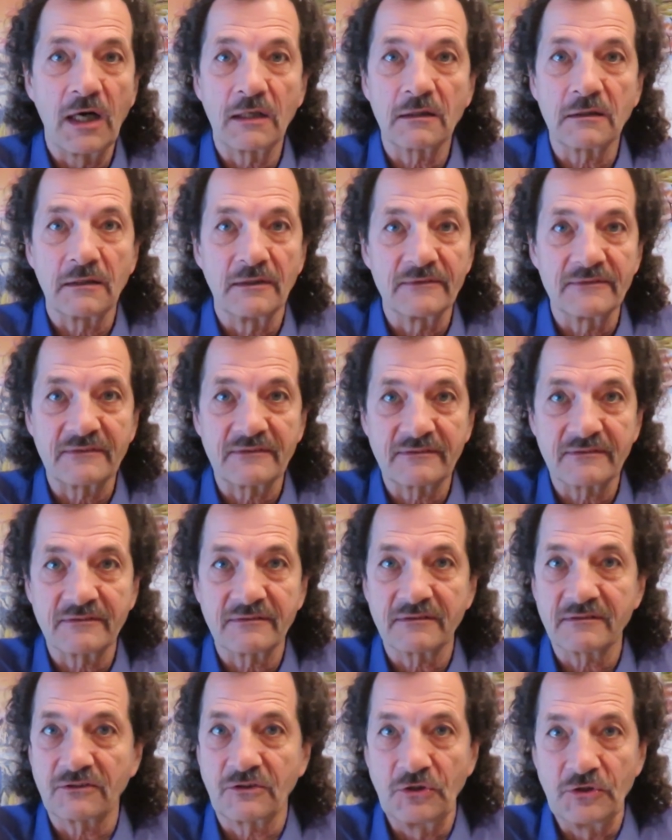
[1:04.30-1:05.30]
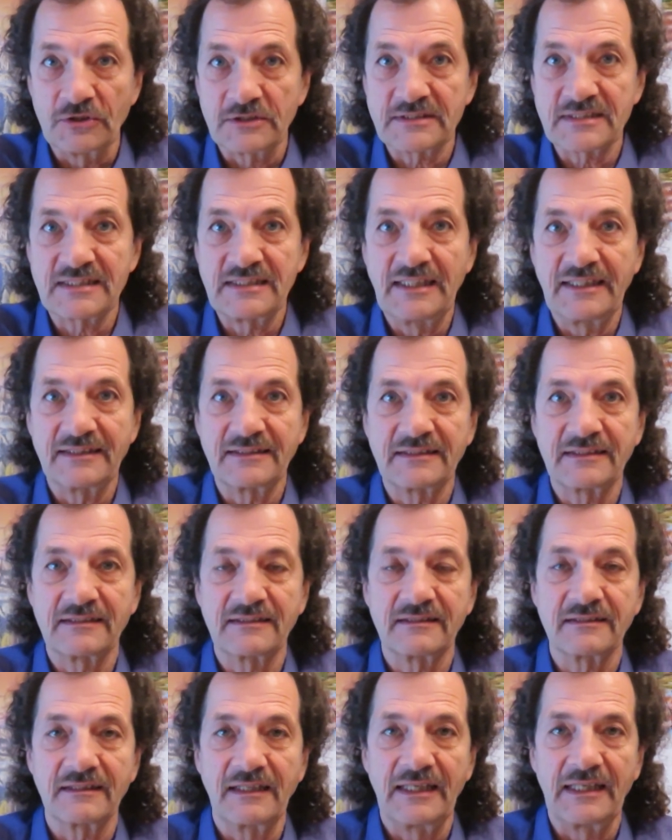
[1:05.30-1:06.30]
hat ganz
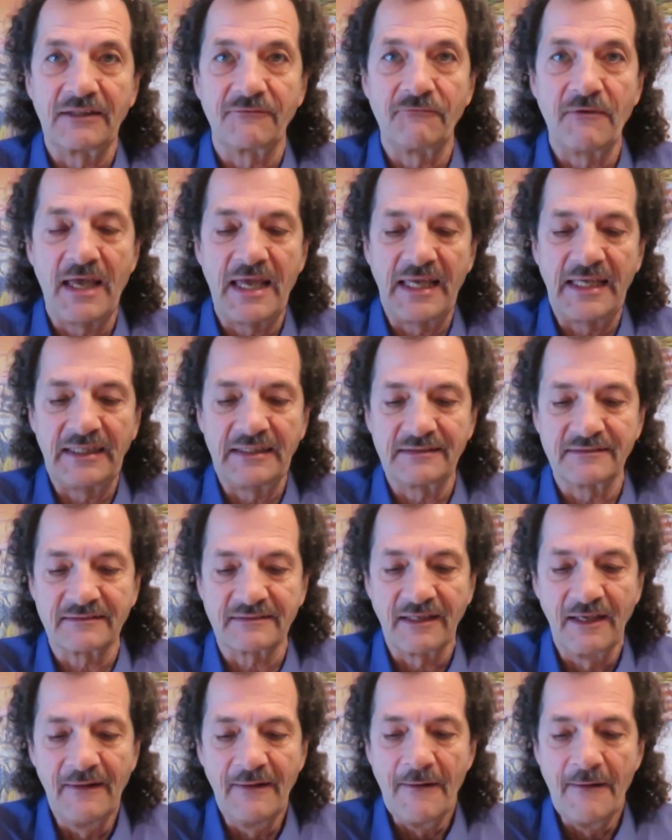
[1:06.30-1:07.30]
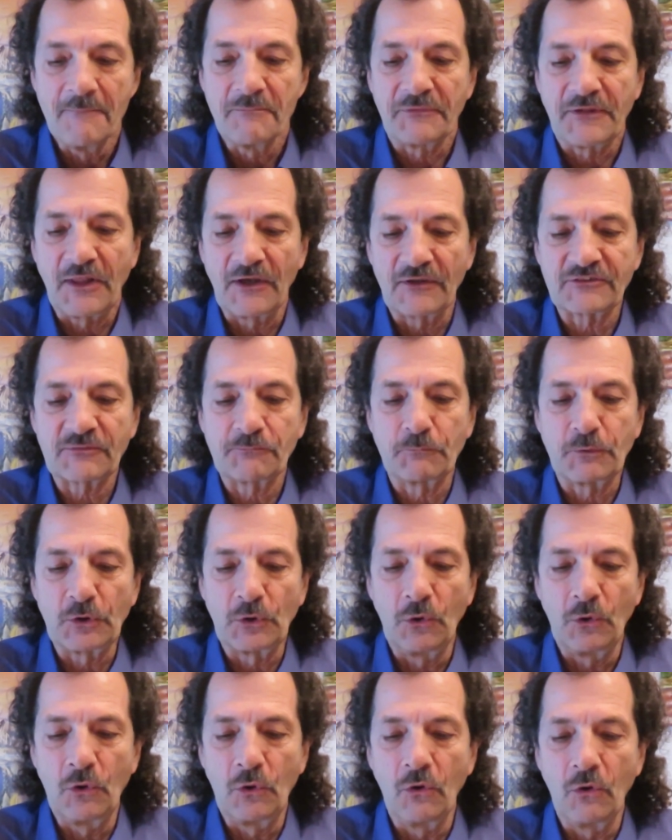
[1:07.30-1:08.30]
kürzlich erwähnt, dass
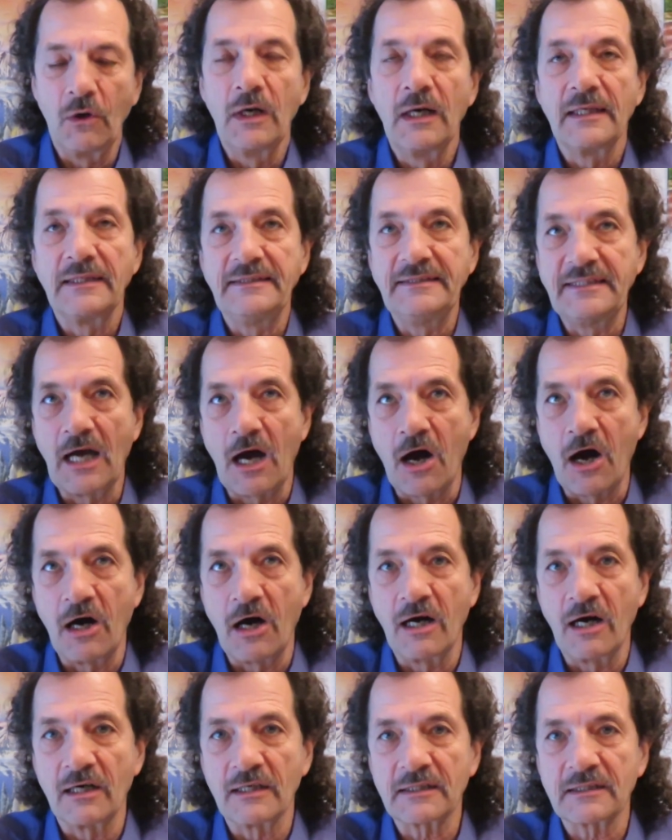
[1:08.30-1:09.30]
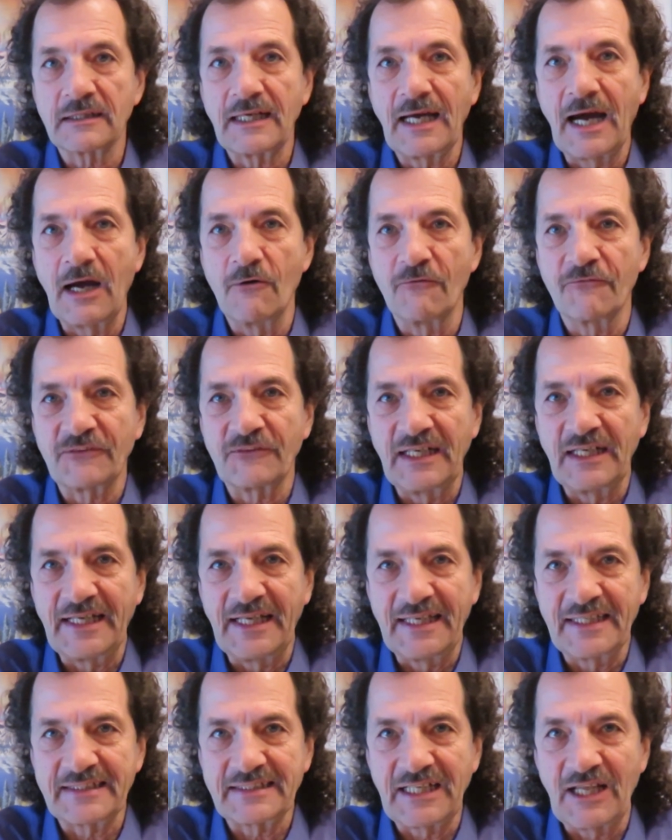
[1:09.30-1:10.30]
pro Jahr auf der
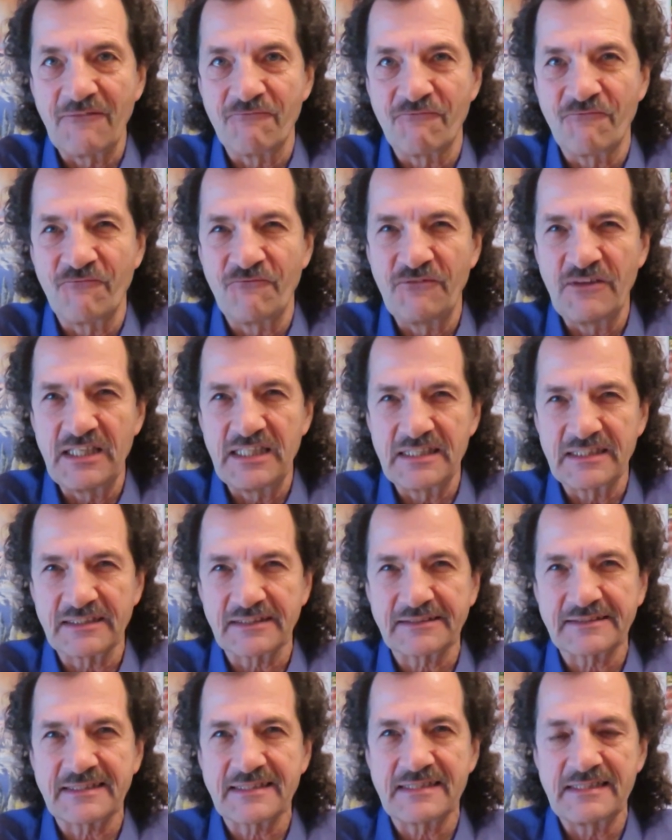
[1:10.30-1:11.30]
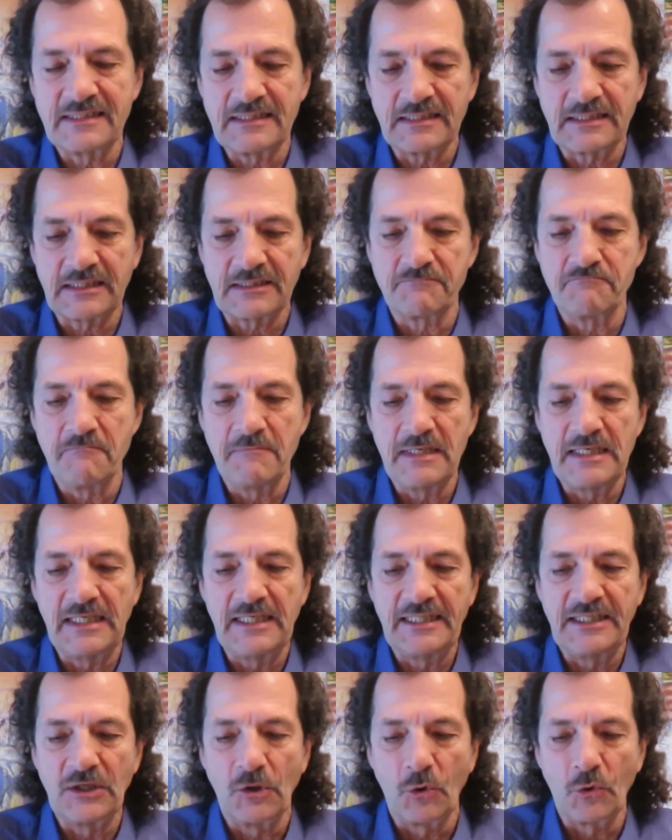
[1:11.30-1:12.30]
Erde 40
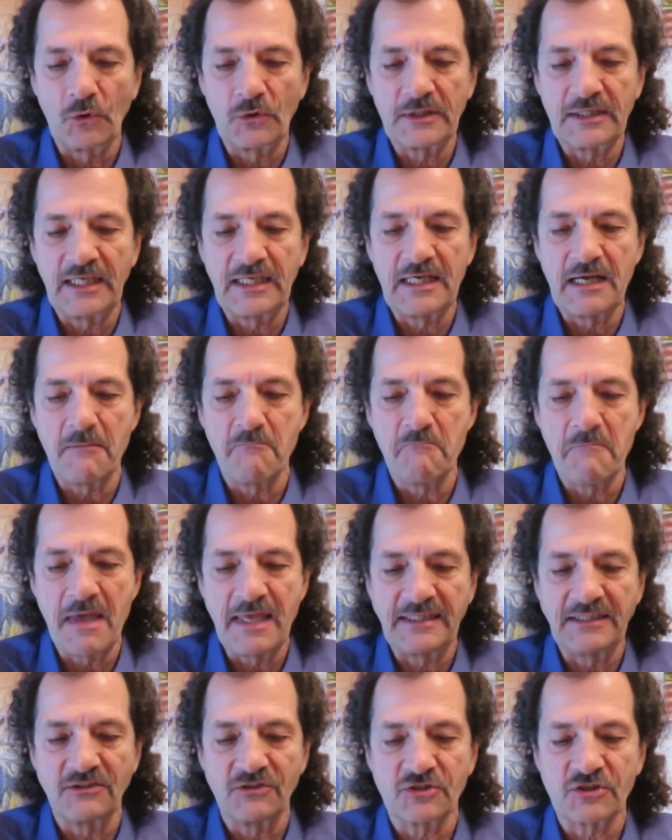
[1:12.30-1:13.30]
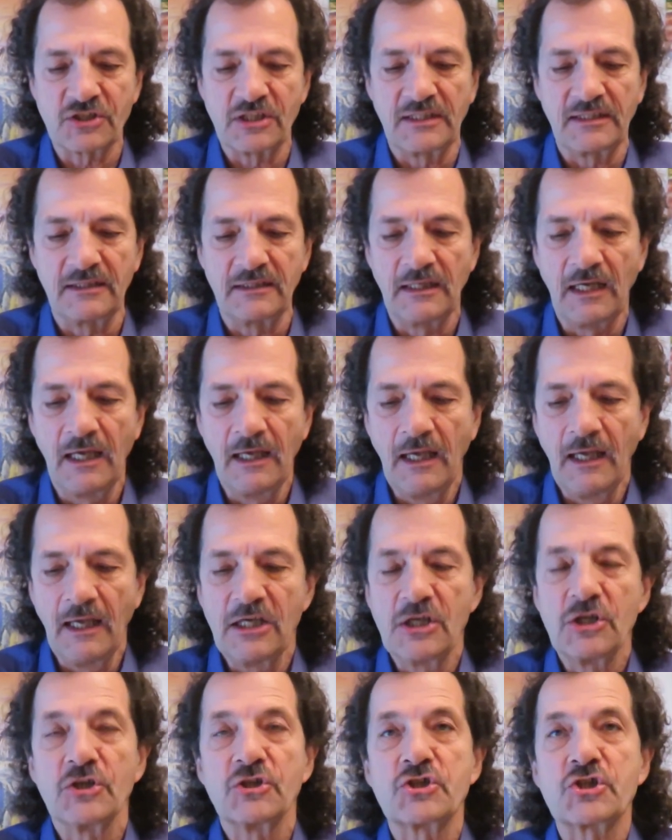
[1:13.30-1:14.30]
Millionen Menschen
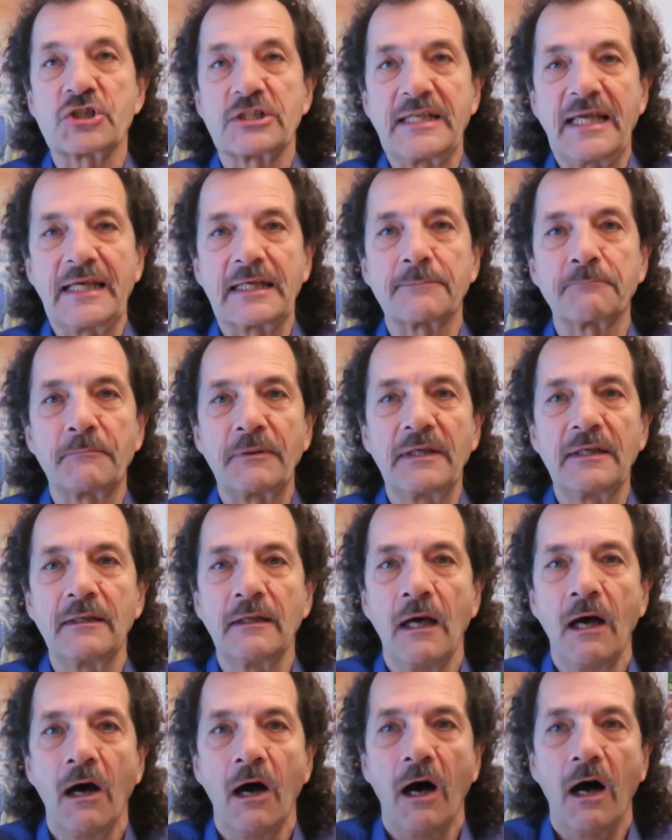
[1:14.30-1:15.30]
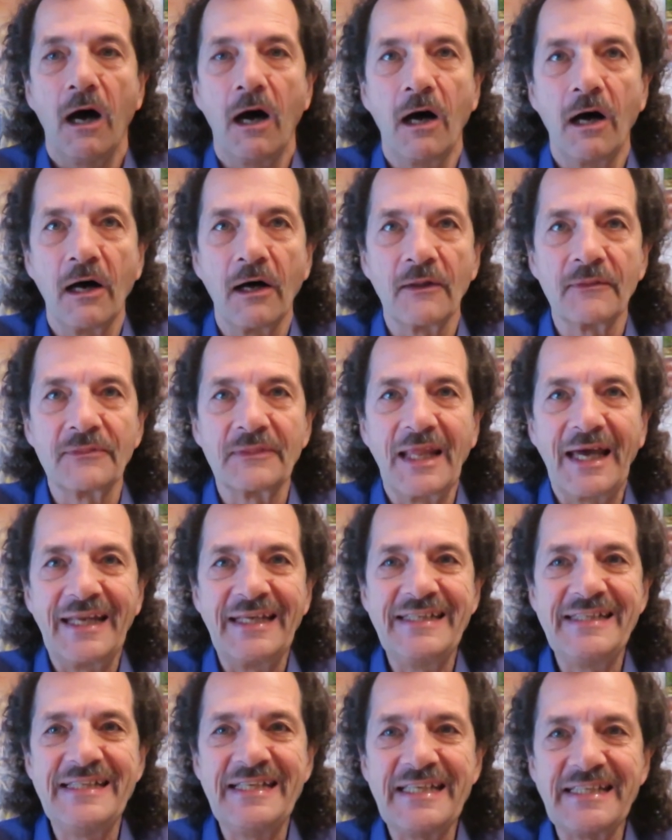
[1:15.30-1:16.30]
sterben an
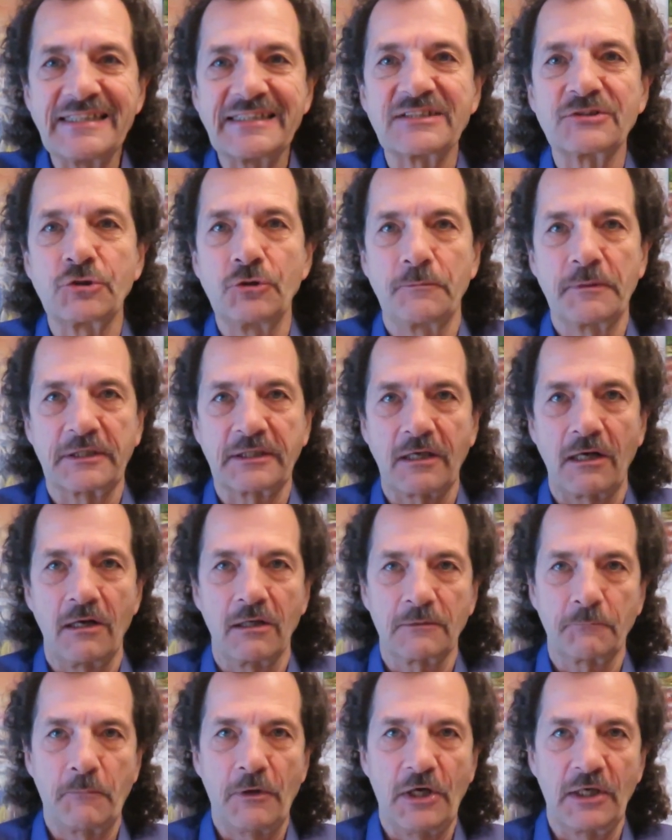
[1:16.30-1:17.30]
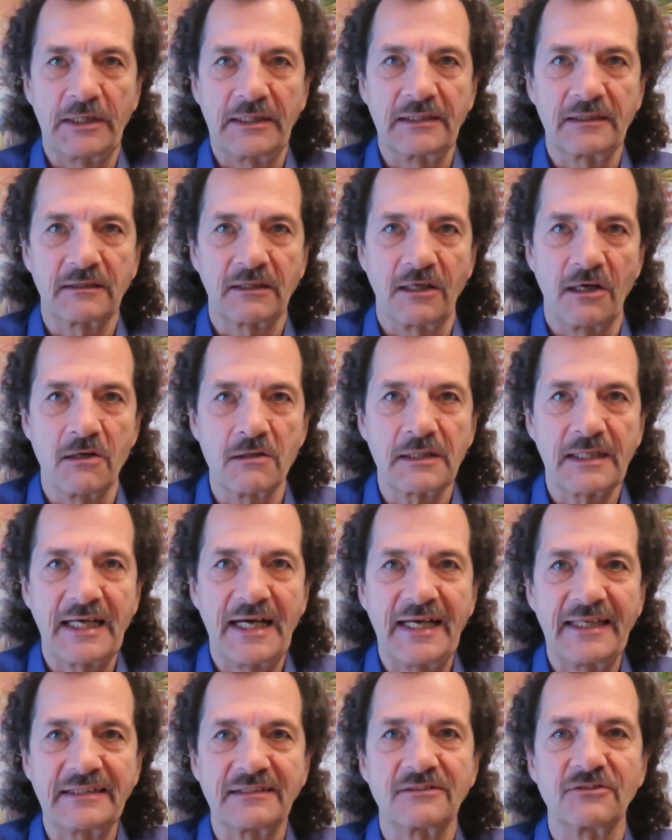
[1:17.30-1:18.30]
nicht übertragbaren
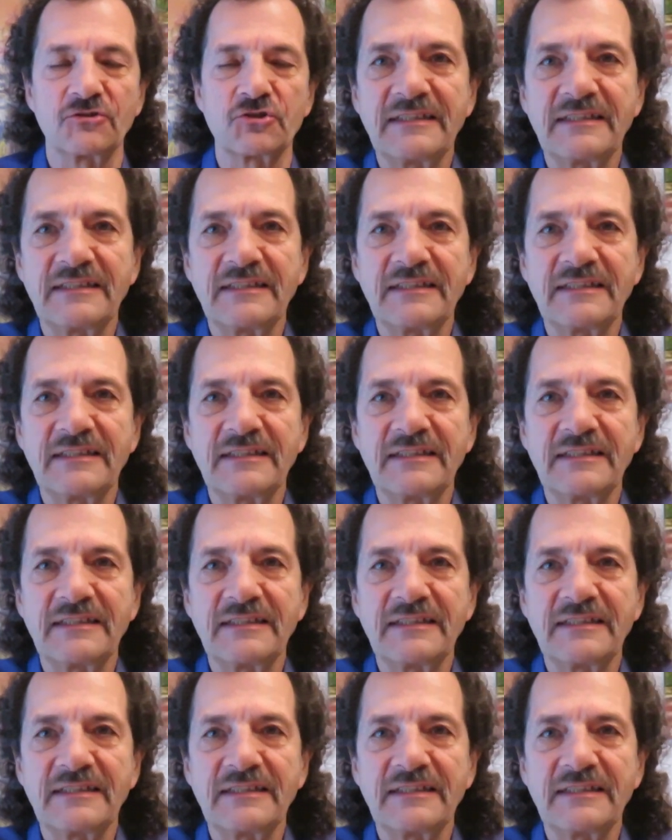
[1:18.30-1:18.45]
Krankheiten.